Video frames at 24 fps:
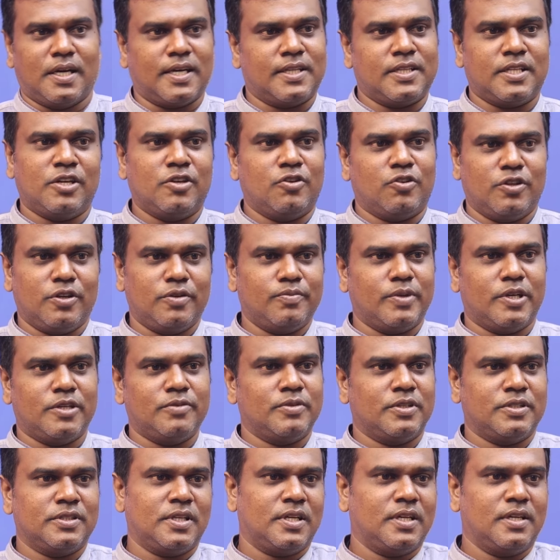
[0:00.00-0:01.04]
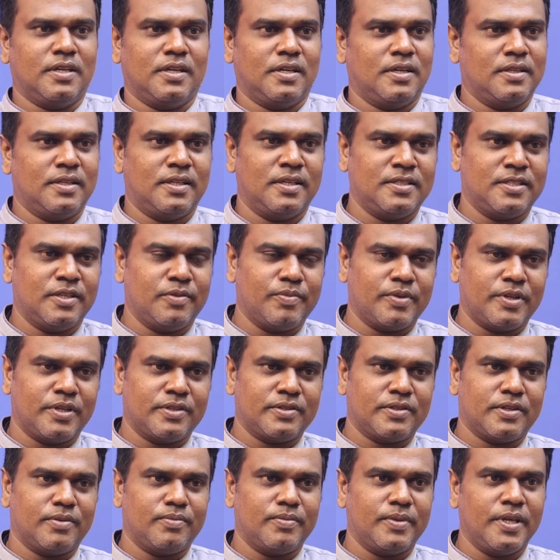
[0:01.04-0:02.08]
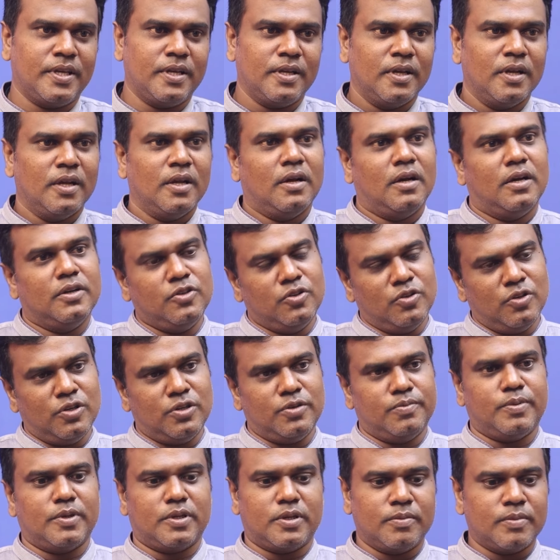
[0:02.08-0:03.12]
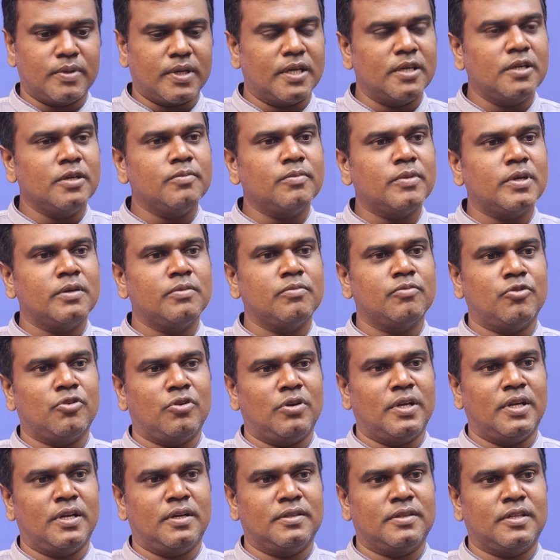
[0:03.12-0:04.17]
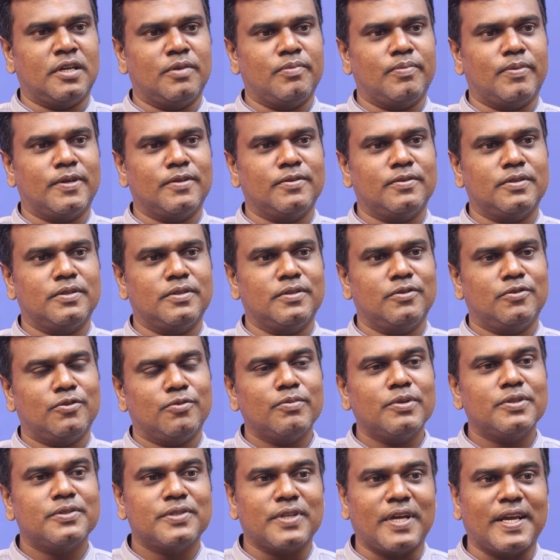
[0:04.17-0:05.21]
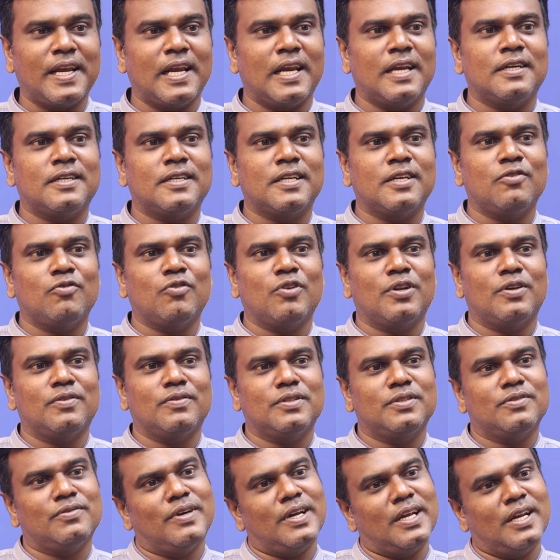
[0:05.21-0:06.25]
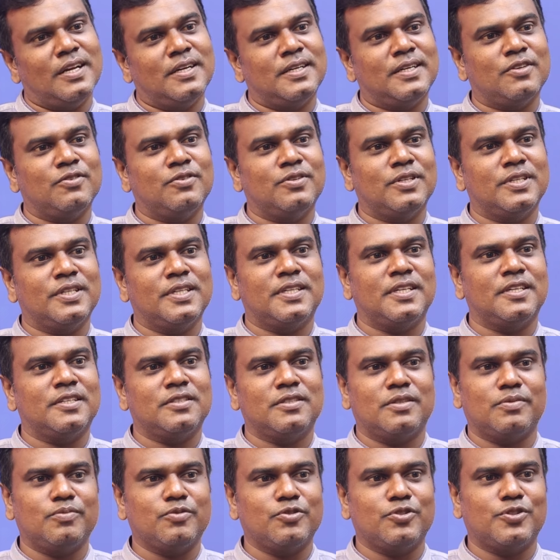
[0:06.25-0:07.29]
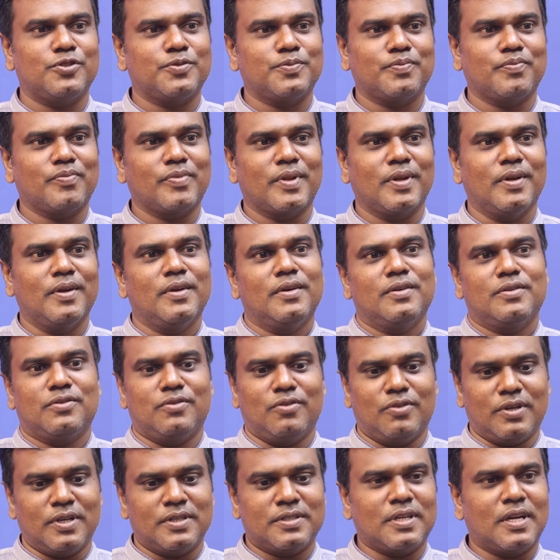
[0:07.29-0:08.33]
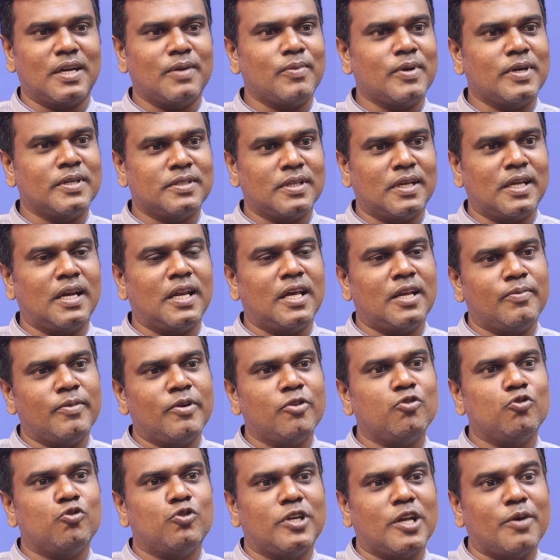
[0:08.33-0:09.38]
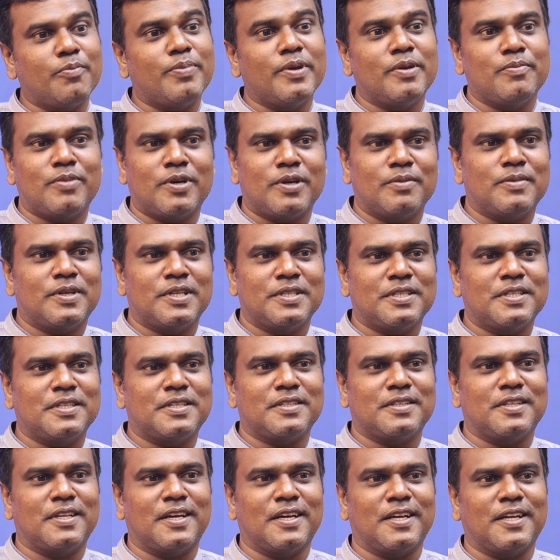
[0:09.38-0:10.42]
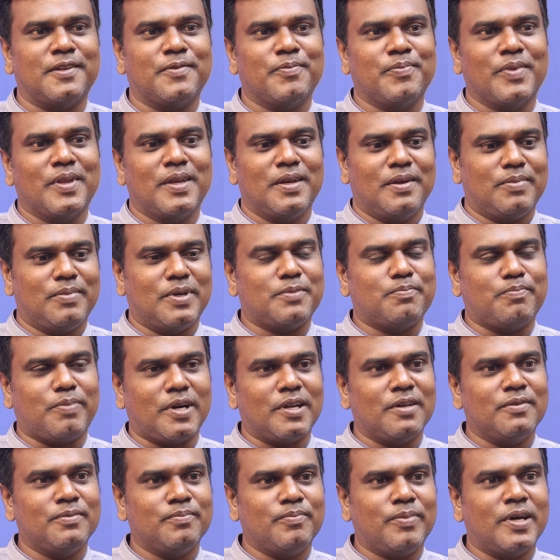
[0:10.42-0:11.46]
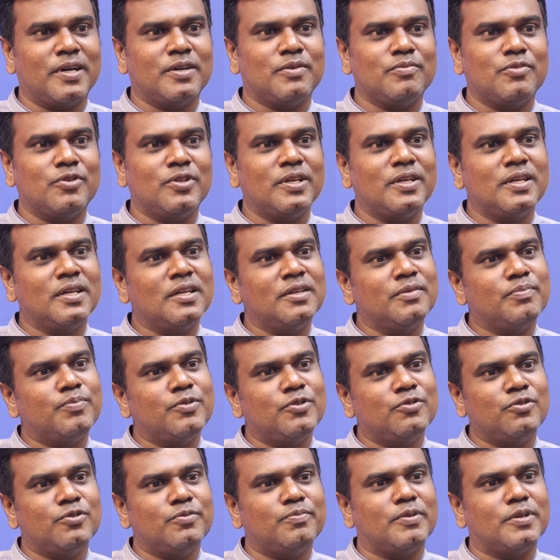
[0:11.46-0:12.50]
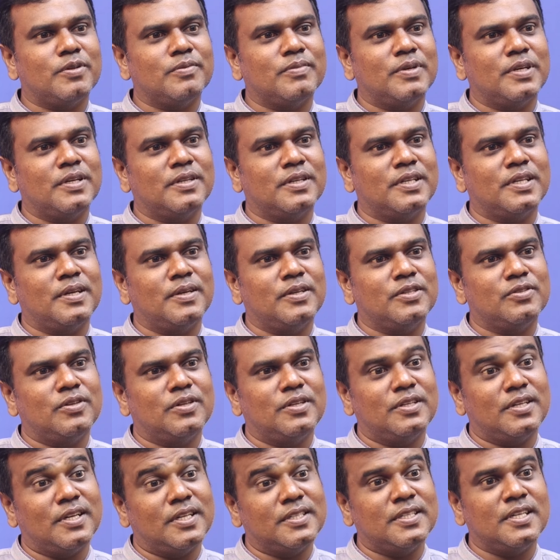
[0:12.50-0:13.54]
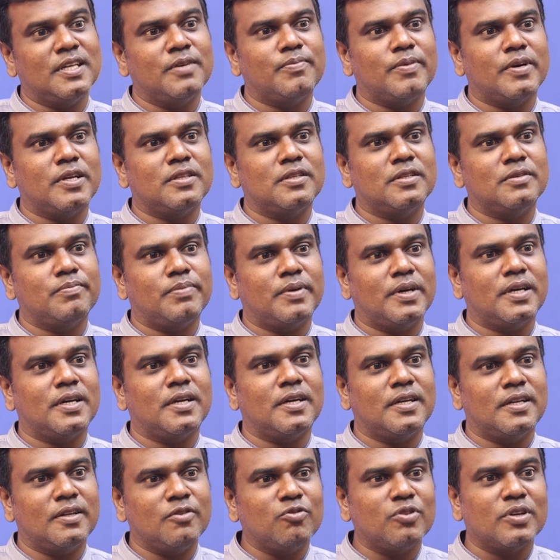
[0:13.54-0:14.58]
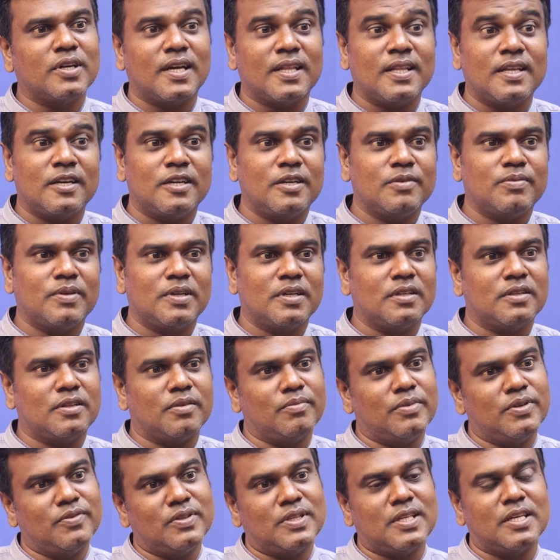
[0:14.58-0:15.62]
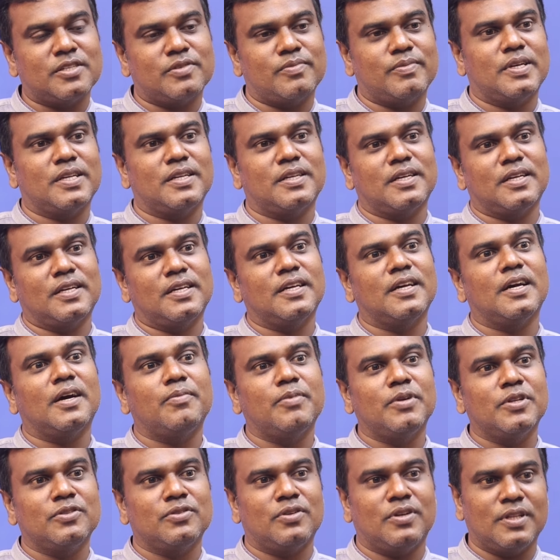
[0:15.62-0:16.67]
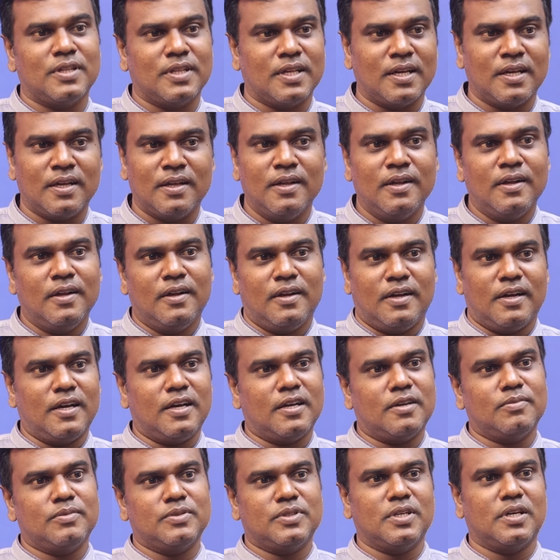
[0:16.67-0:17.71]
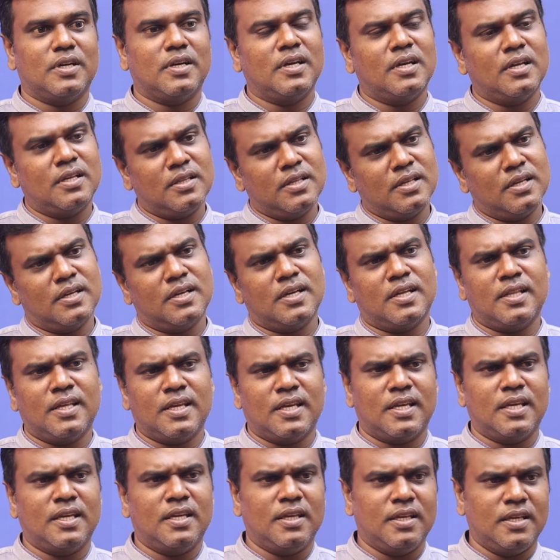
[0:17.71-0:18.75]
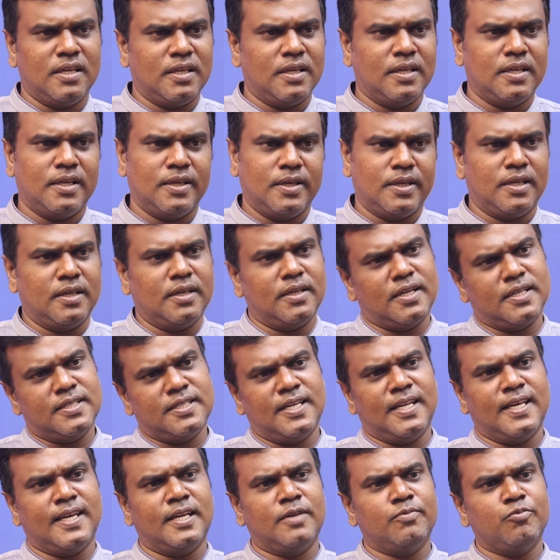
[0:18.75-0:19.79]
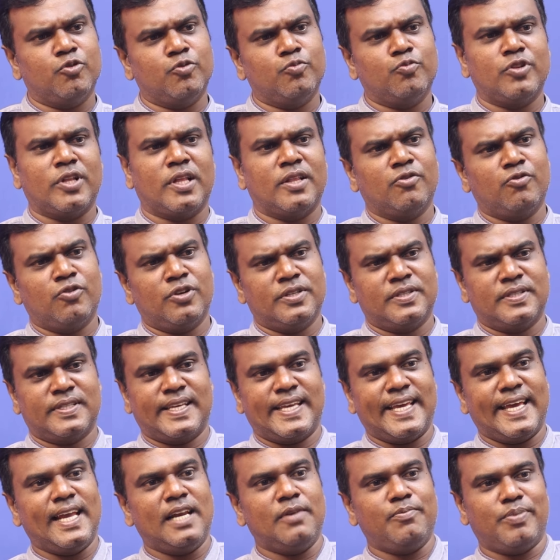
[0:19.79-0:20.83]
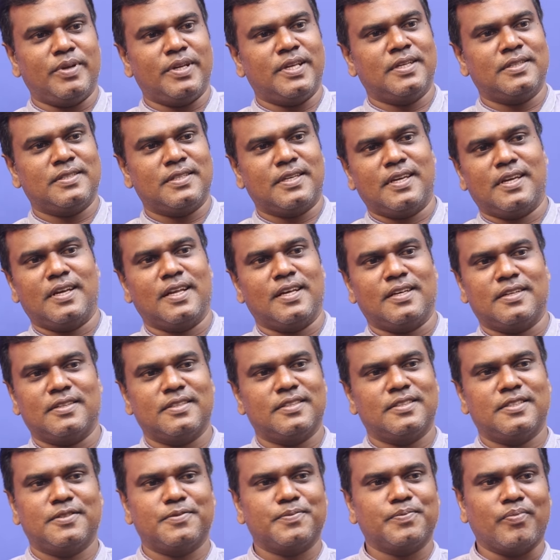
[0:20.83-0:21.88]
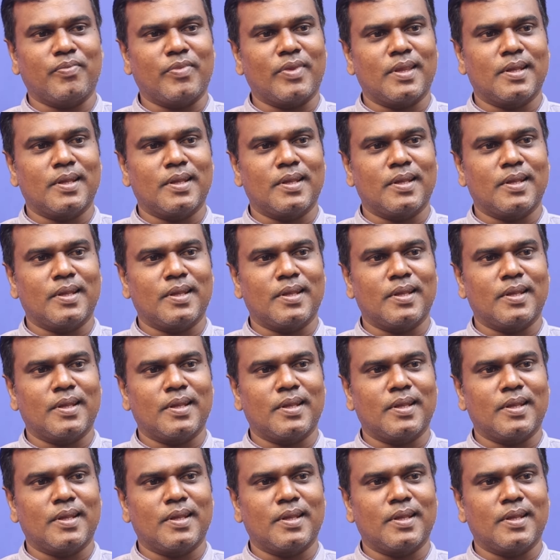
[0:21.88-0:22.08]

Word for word: அகத்தியனுடைய மருமன் தான் தேசிங் பெரியசாமி இன்னொரு பக்கம் கண்ணும் கண் கொள்ளையடித்தால் படம் வந்து ரொம்ப சைலண்ட்டாக உள்ள வந்து வயலண்ட்டாக ஒரு ஹிட் அடிச்சுட்டு போச்சு துல்கர் சல்மான் சார் எல்லாருமே அது ஒரு டப்பிங் படம் நினச்சிக்கிட்டு இருந்தாங்க பட் படம் பார்க்கும்போது என்ன இப்படி ஒரு படமாக இருக்குது அப்படின்னு சொல்லிட்டு ரஜினியை பார்த்து பாராட்டி ஒரு கதை ரெடி பண்ணுங்க தம்பி வித்தியாசமாக இருக்குது அப்படின்னு சொல்லி தான் ஆரம்பித்தாங்க அந்த கதைக்கு ரஜினிக்குன்னு போகும்போது அதோட ஸ்கேல் பெரிய ஸ்கேலாக இருந்துச்சு